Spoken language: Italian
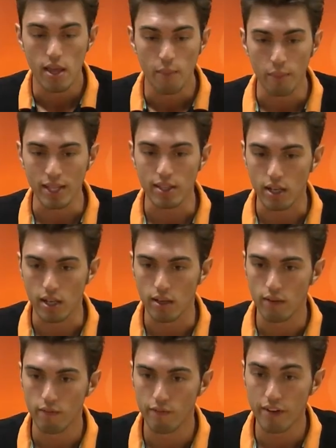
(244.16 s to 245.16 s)

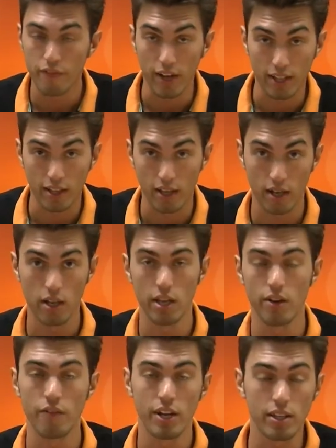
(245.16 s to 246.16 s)
Mentre va fatta,
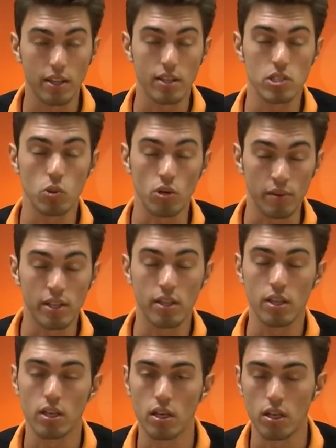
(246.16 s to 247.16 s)
e avrete
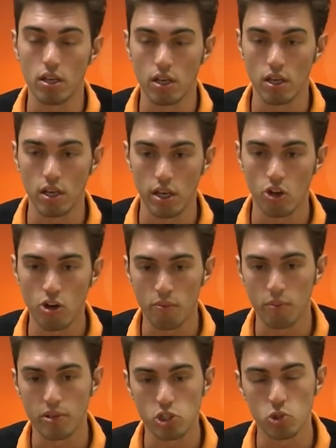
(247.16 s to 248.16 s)
sicuramente eh,
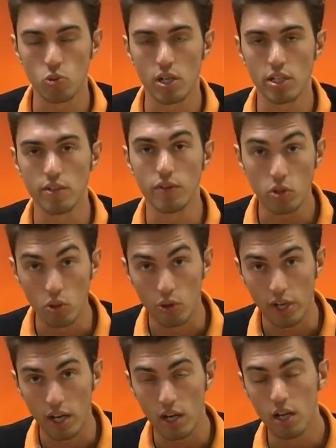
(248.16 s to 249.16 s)
enormi percentuali di
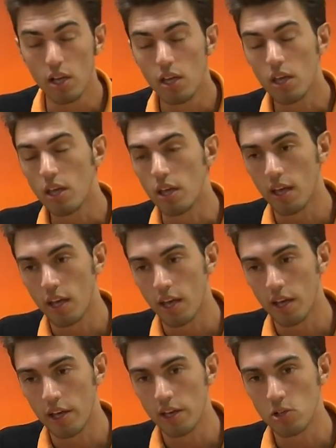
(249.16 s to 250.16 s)
vittoria,
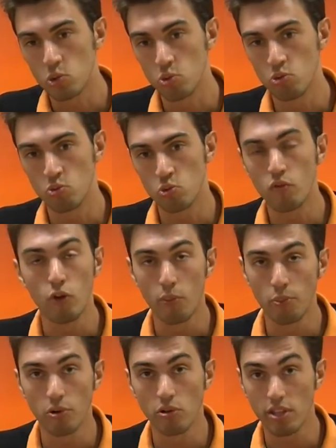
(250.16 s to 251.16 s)
eh, su, mm, su,
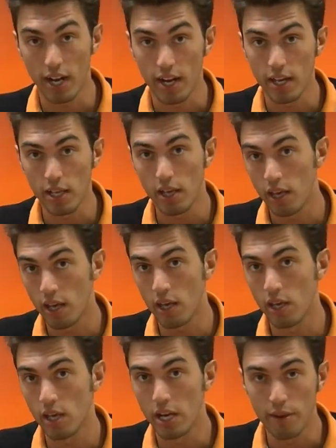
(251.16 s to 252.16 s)
flop dry
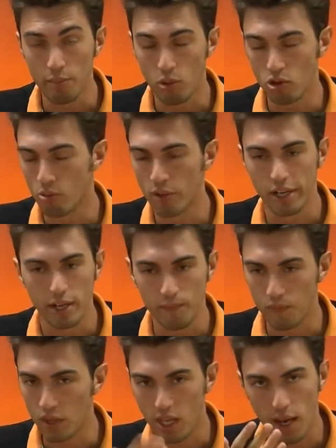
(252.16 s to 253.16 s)
e rainbow come
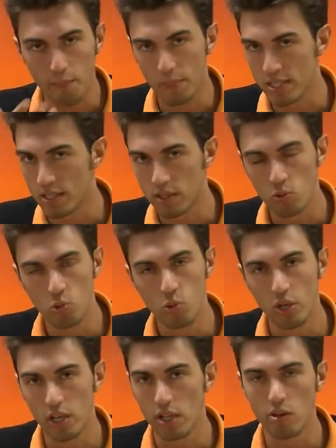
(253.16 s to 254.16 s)

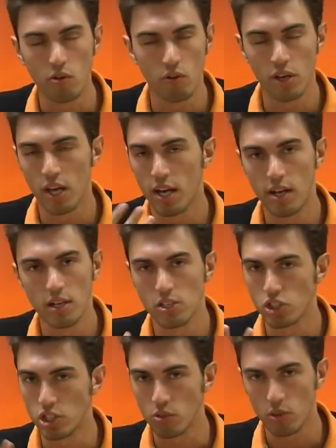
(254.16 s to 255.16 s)
K72, Donna
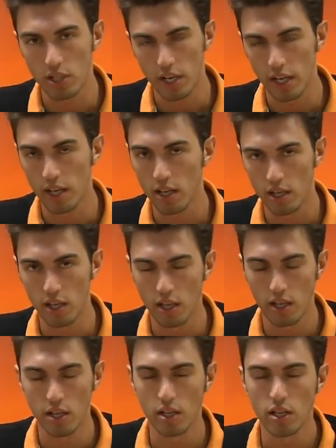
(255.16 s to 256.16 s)
53
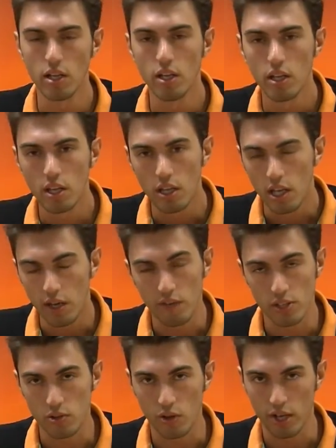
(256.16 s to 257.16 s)
eh, e
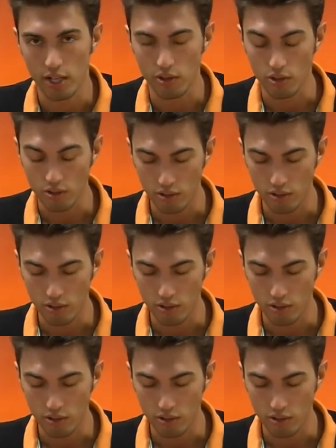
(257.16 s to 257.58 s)
via scorrendo.